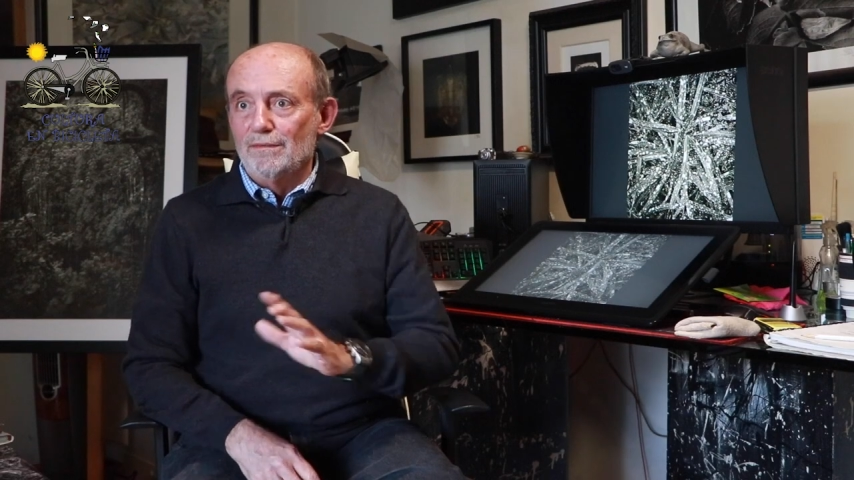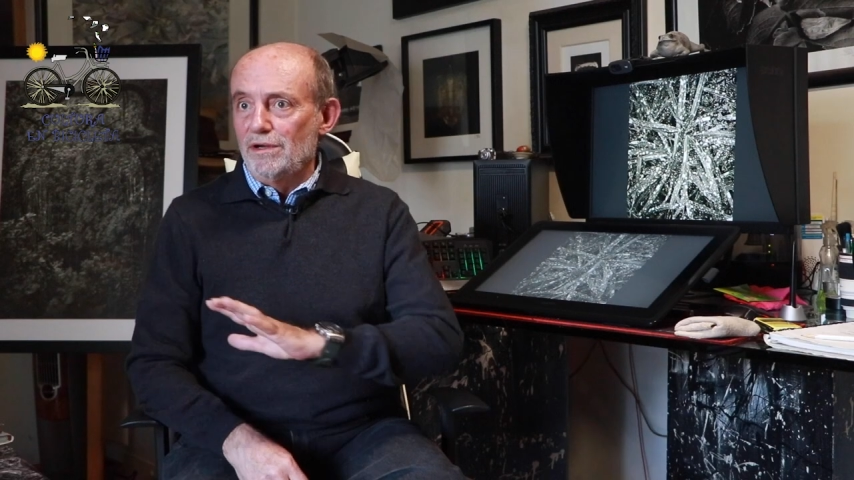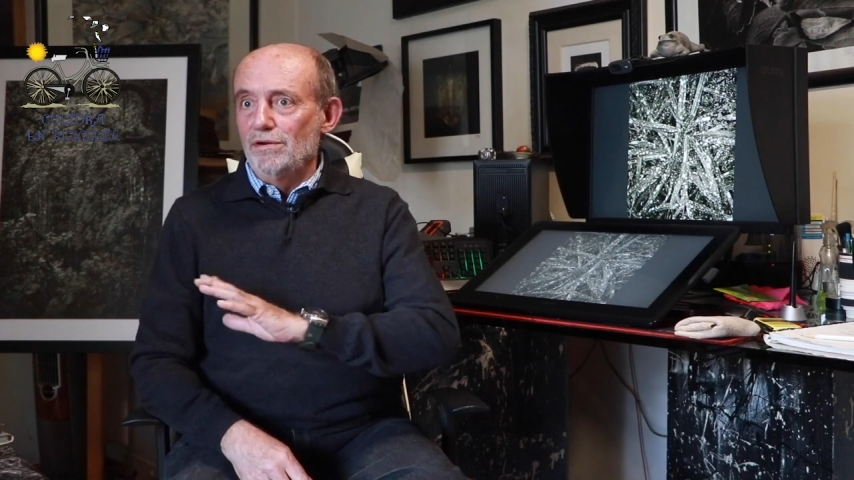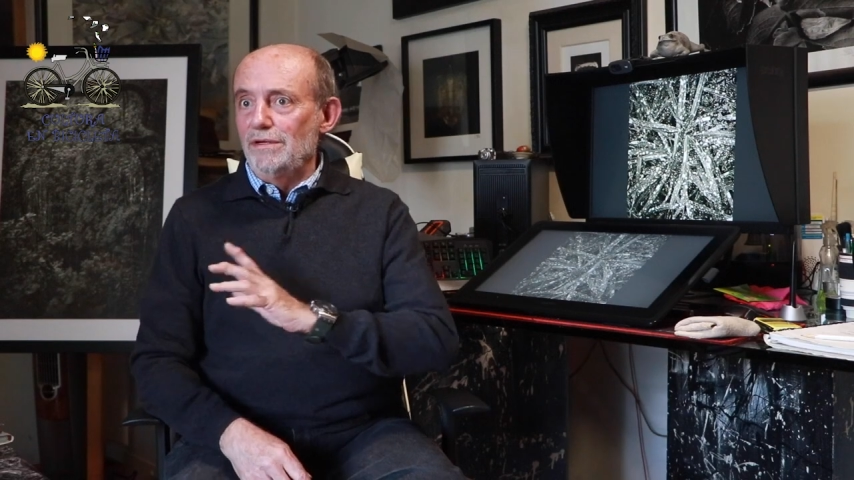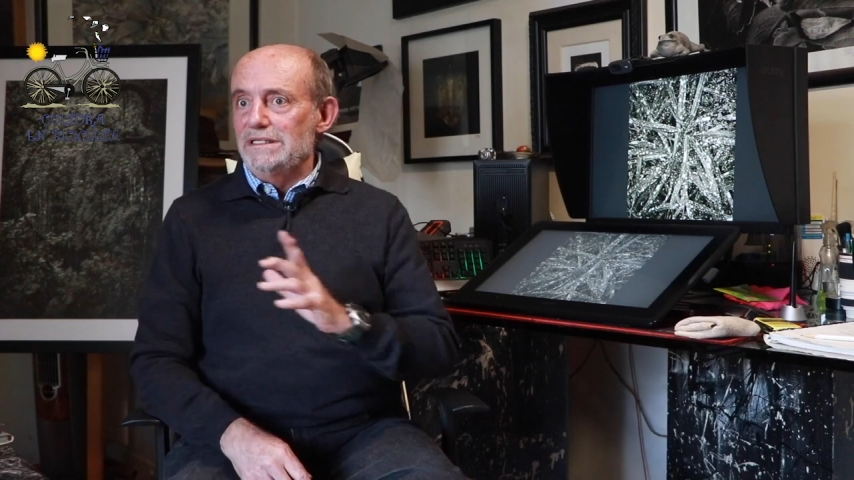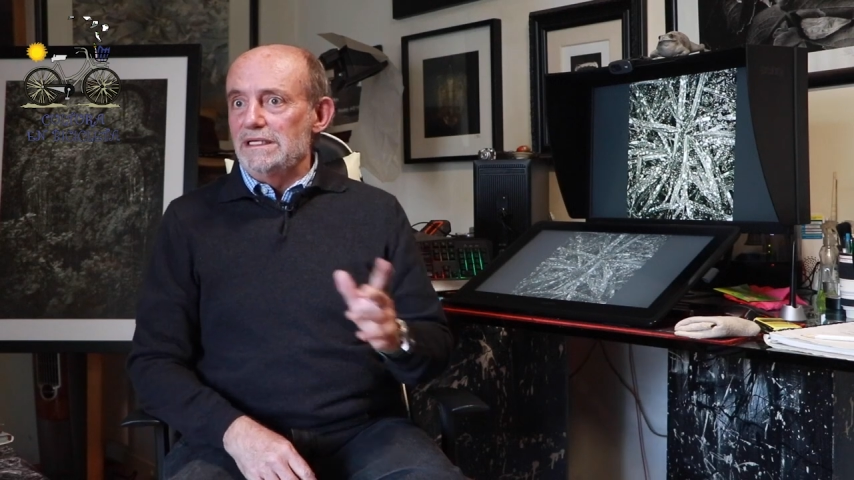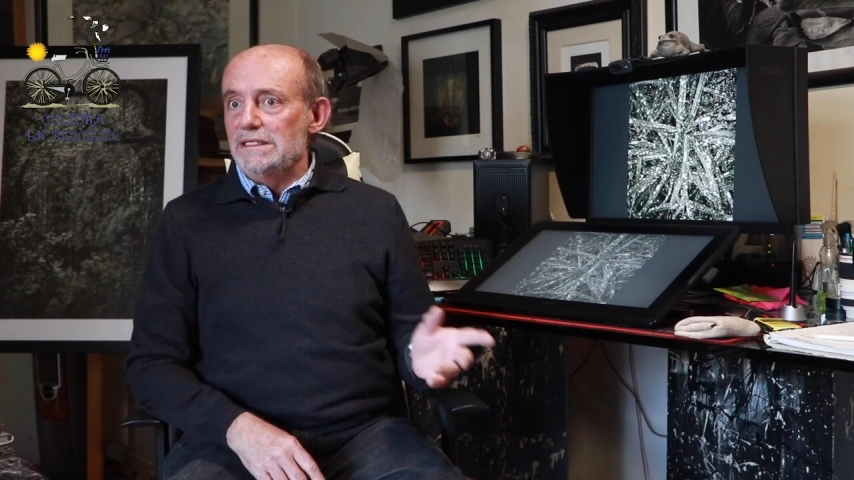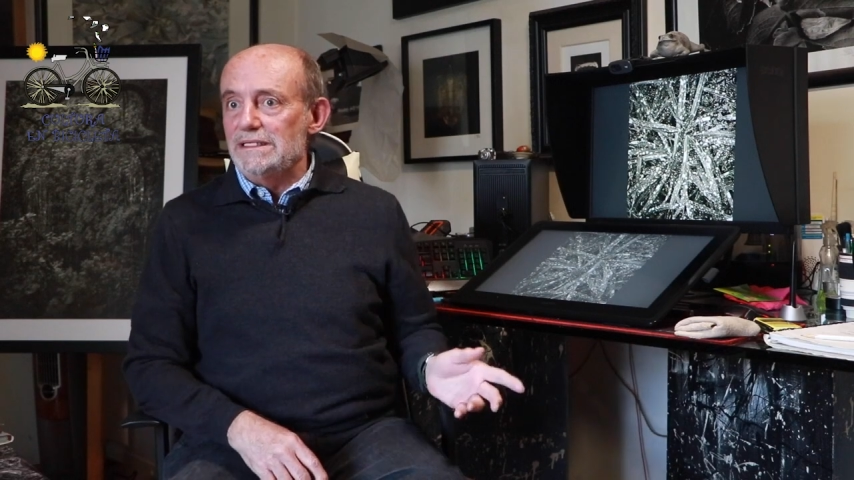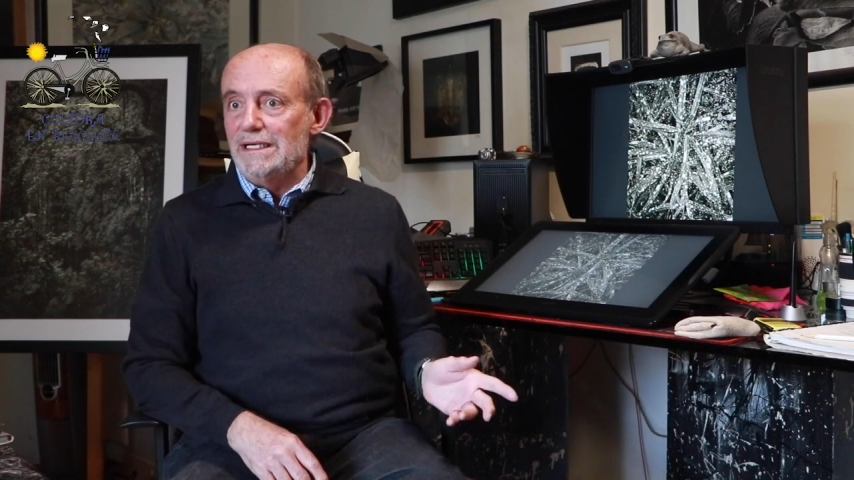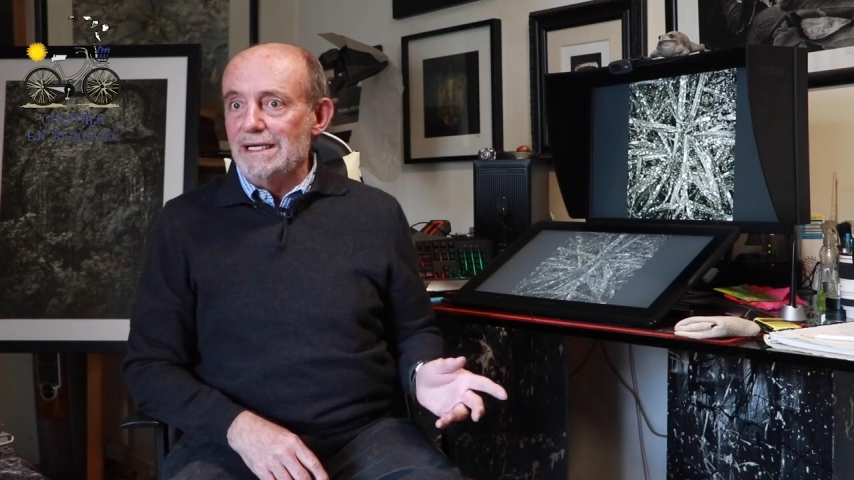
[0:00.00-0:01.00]
porque yo no quise
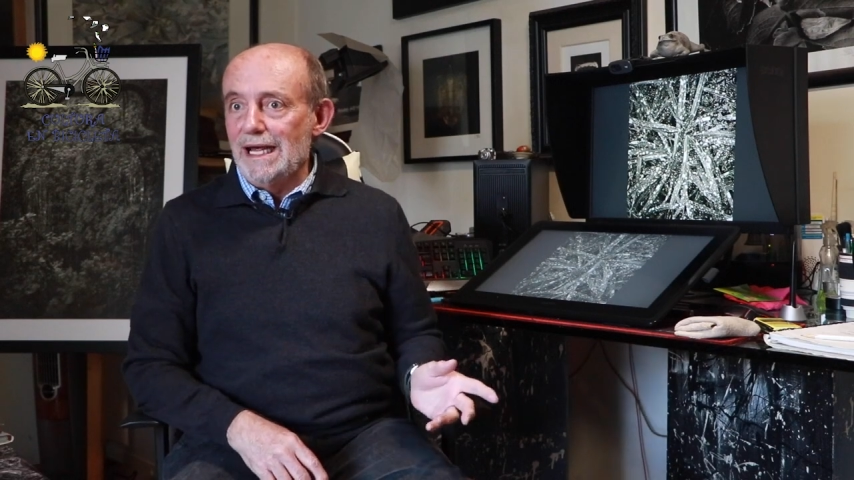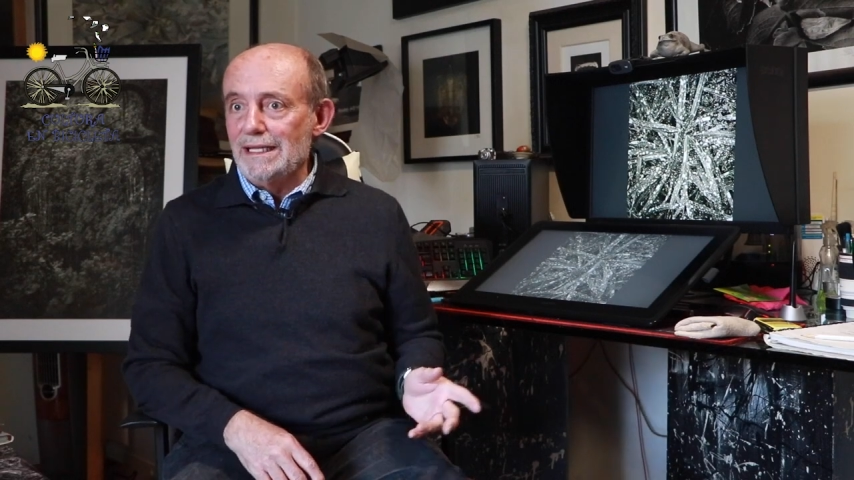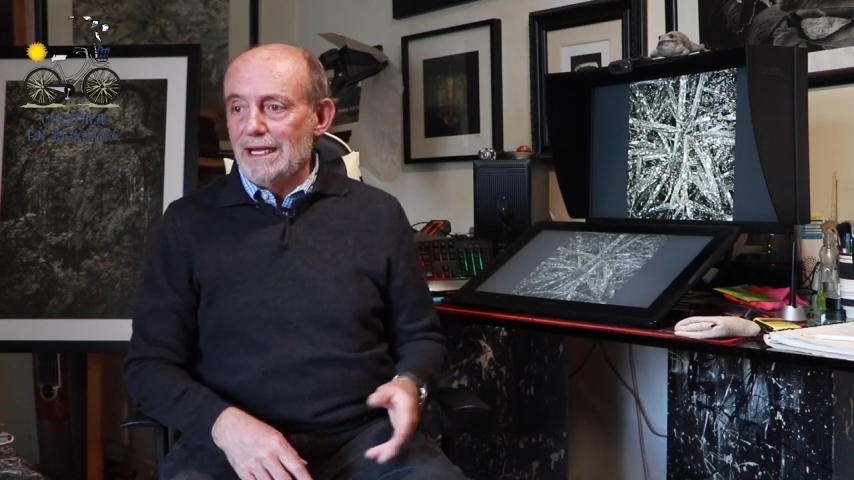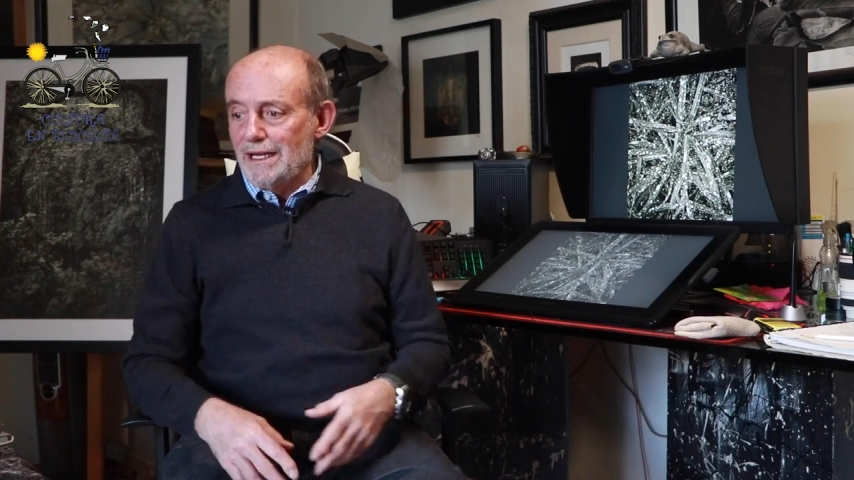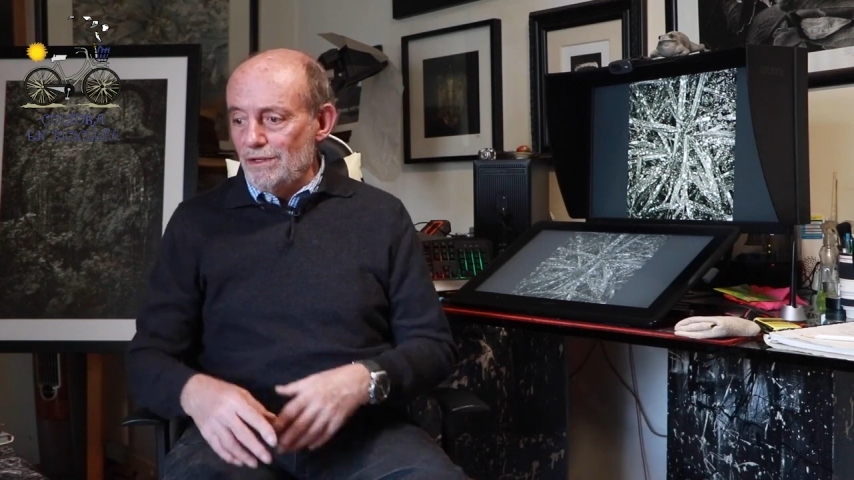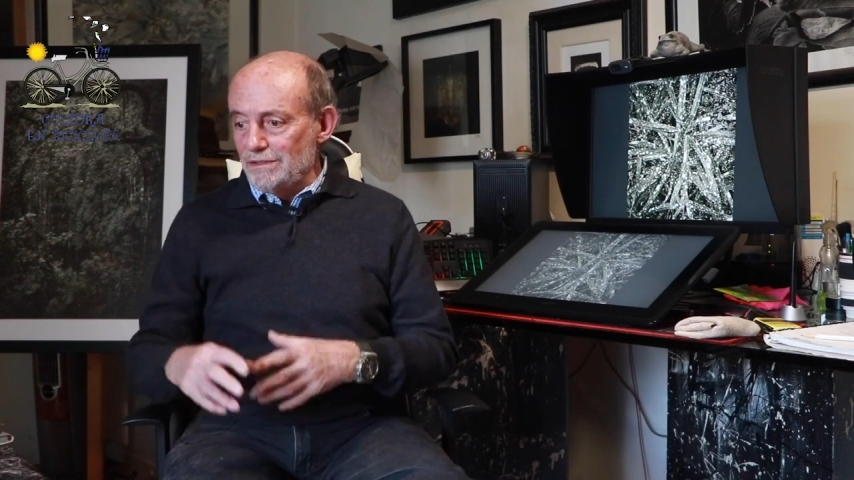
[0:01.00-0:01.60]
decir nada.